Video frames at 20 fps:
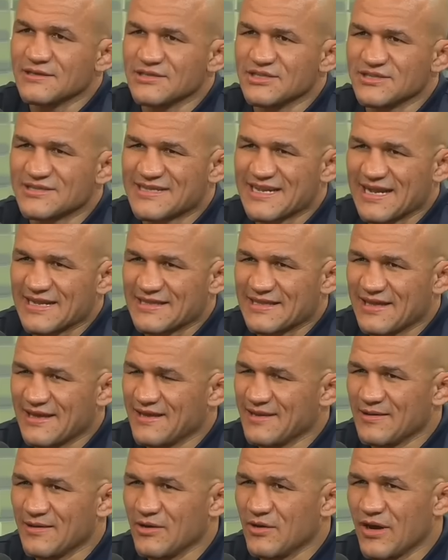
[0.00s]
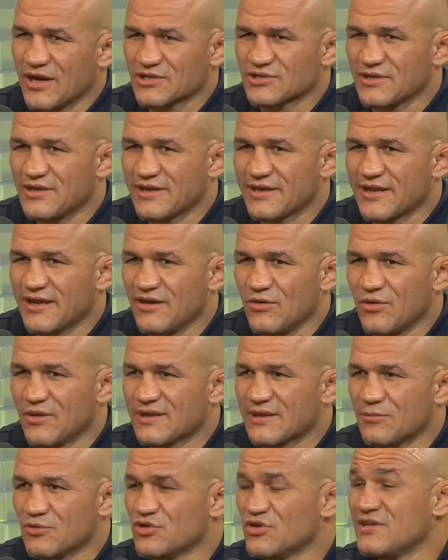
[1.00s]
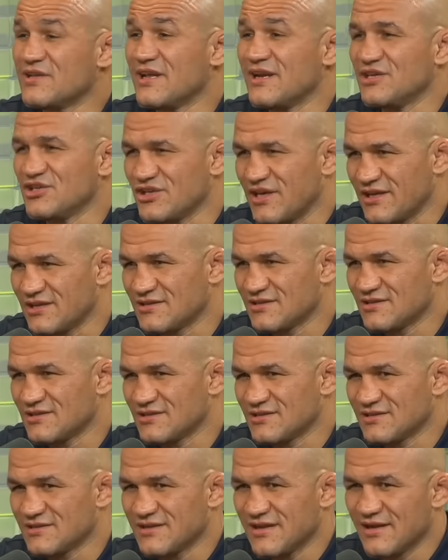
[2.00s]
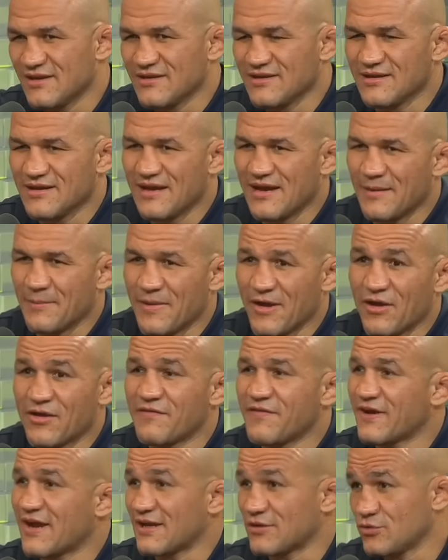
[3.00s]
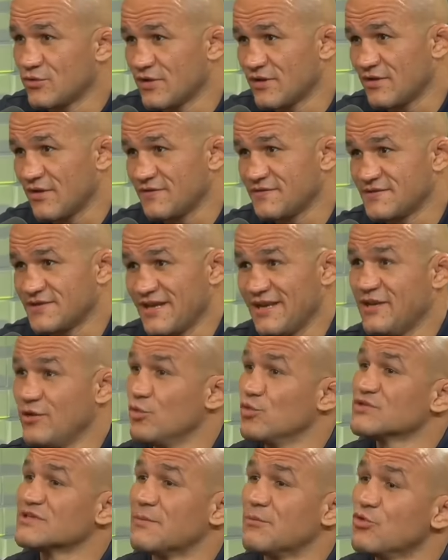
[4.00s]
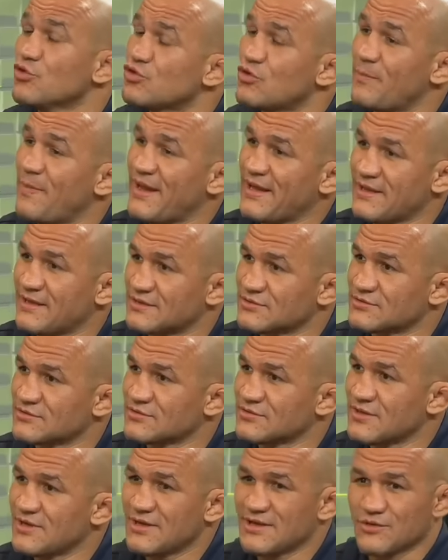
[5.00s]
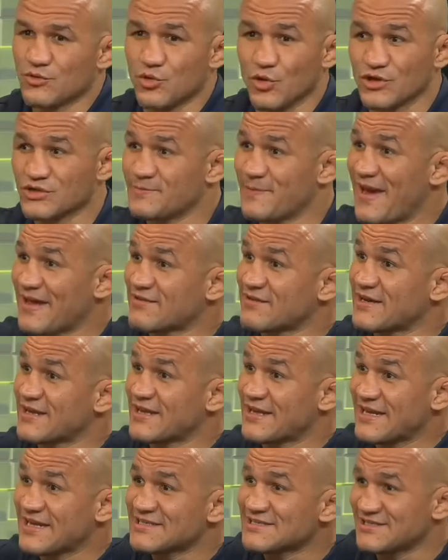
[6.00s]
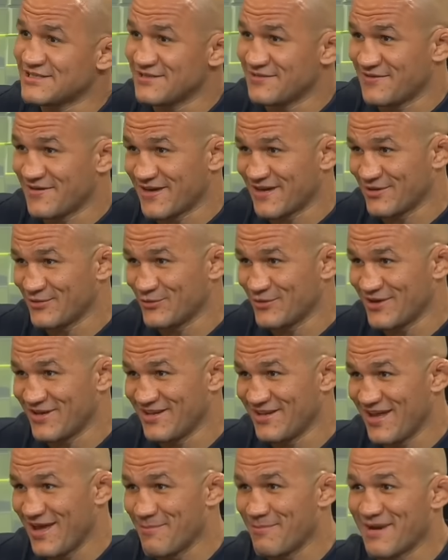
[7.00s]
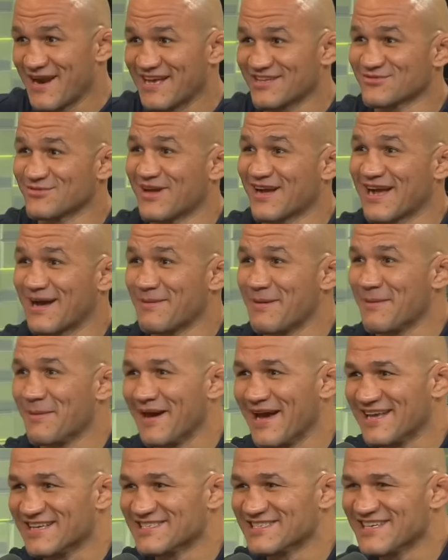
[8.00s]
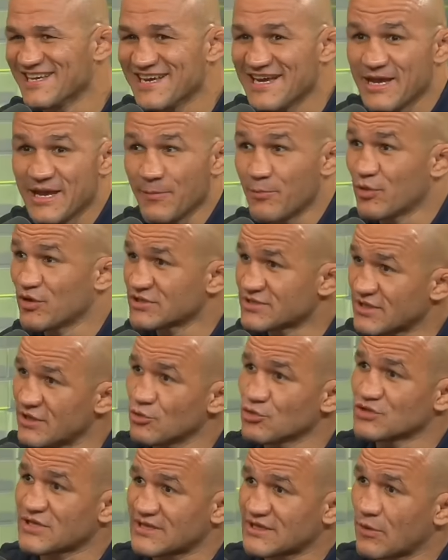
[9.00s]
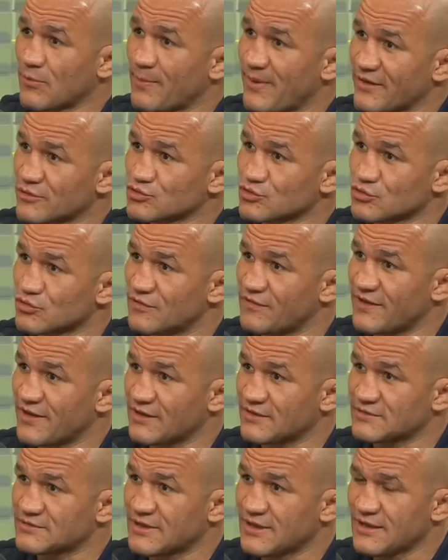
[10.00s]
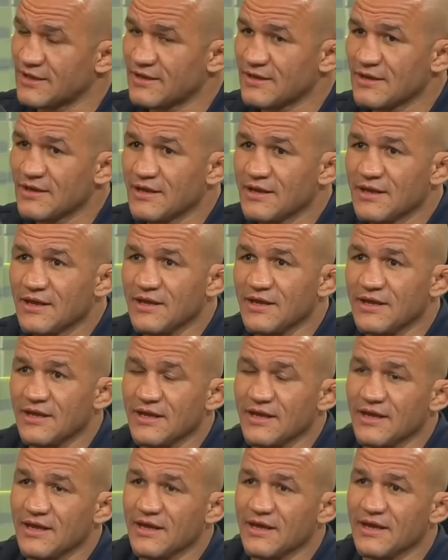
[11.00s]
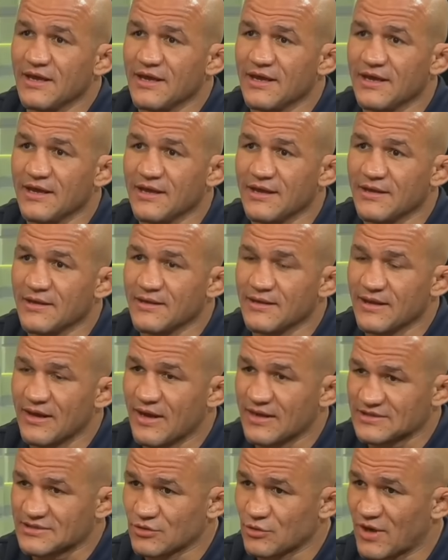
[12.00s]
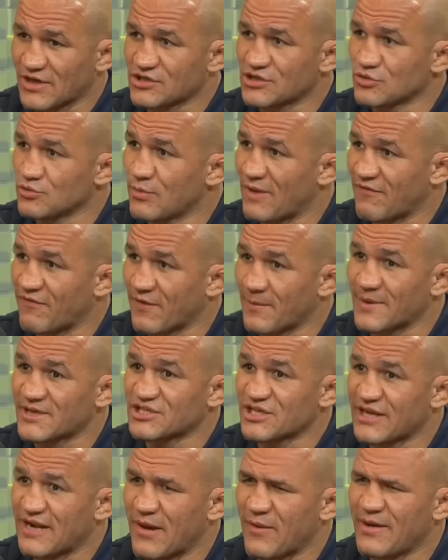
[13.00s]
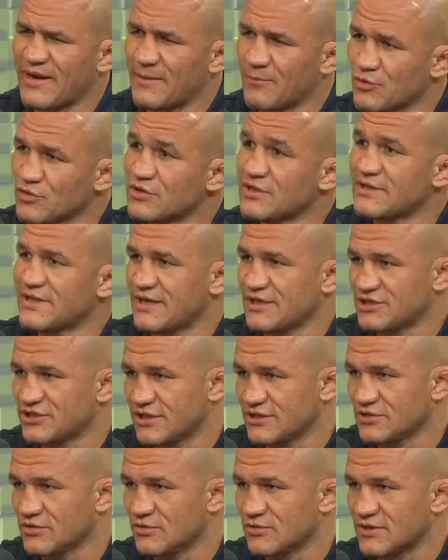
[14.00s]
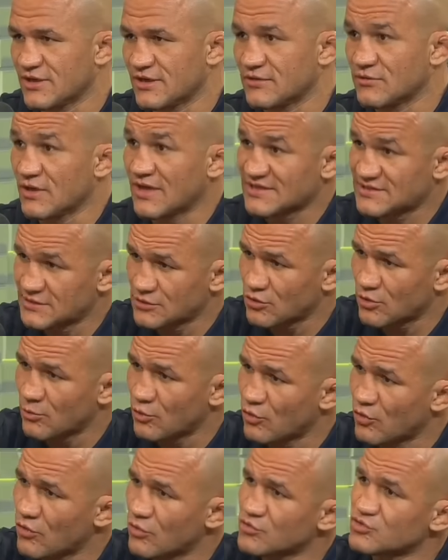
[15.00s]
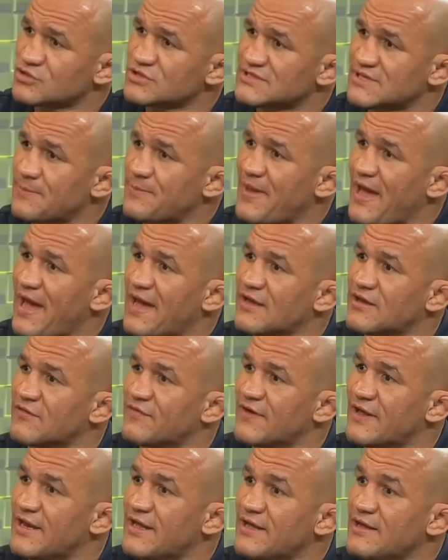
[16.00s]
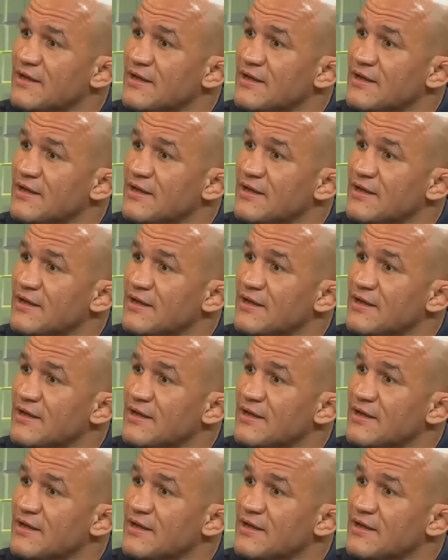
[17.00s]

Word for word: de Eu acho ele que ele luta muito inteligente. Na, né? a maior envergadura do UFC, ele usa muito bem isso. 2,15m de envergadura. É braço não acaba mais. E por isso que ele usa tão bem os é cotovelos. É verdade, né? é verdade. E assim, eu acho que, de uma forma geral, ele é muito inteligente lutando. Assim como o do saint que eu falei.